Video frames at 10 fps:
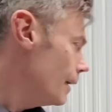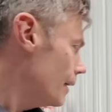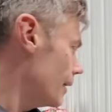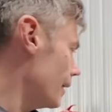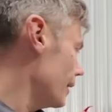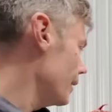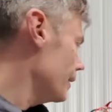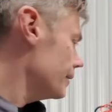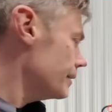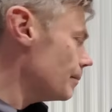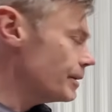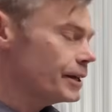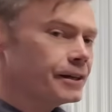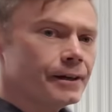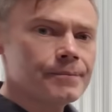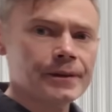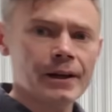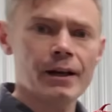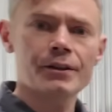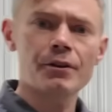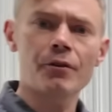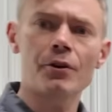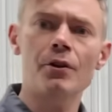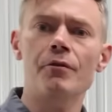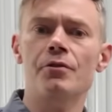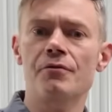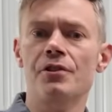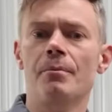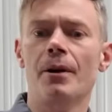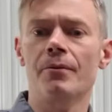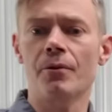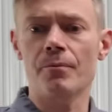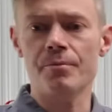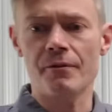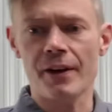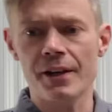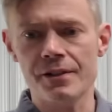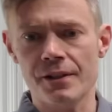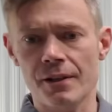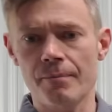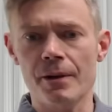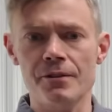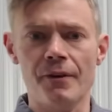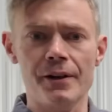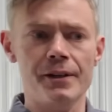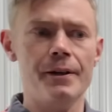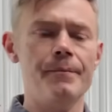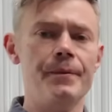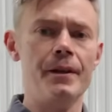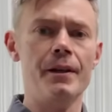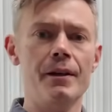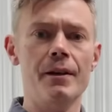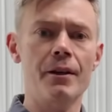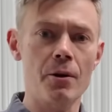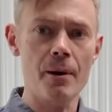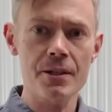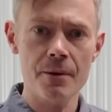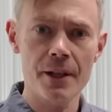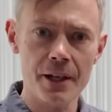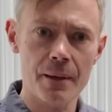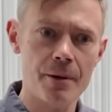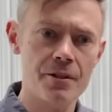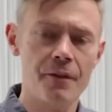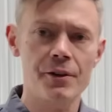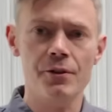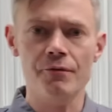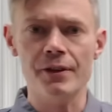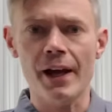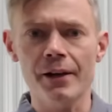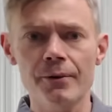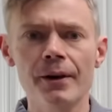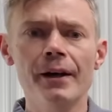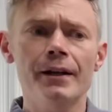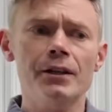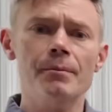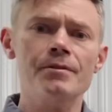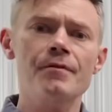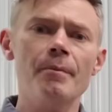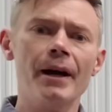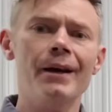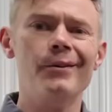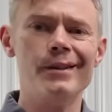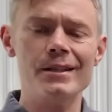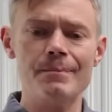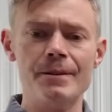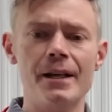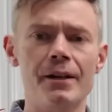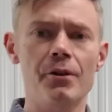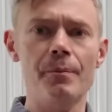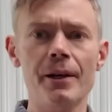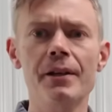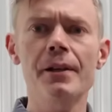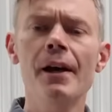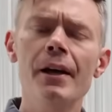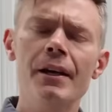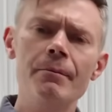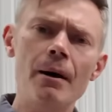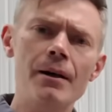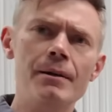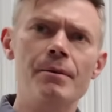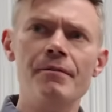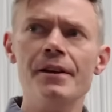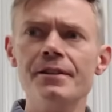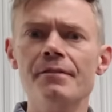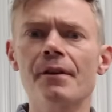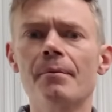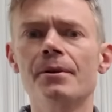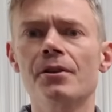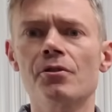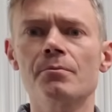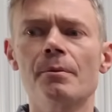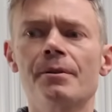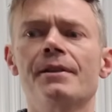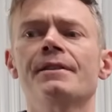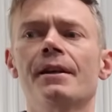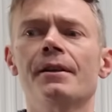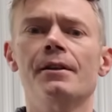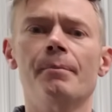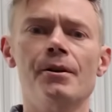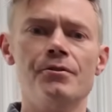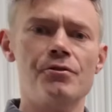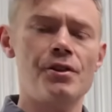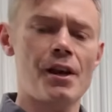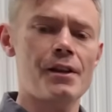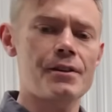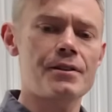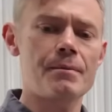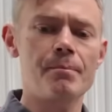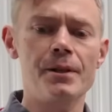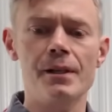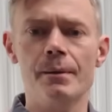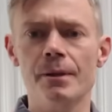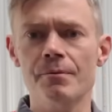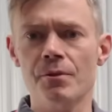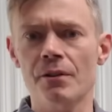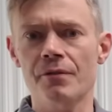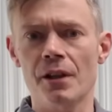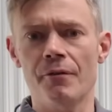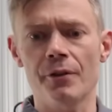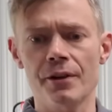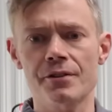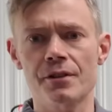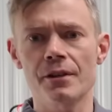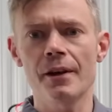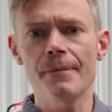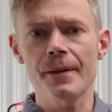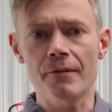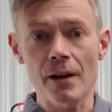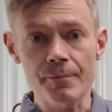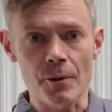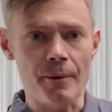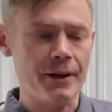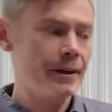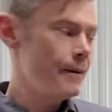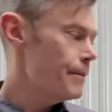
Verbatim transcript: E, te baterie e, litowo-jonowe oczywiście mają tą przewagę, że bardzo fajnie e, gromadzą energię, bardzo fajnie ją wydają, natomiast wymagają od nas specjalnej opieki i, ma, i mniej więcej wiemy i rozumiemy ten standard, mając do czynienia też z tymi bateriami, na przykład w telefonach czy w laptopach.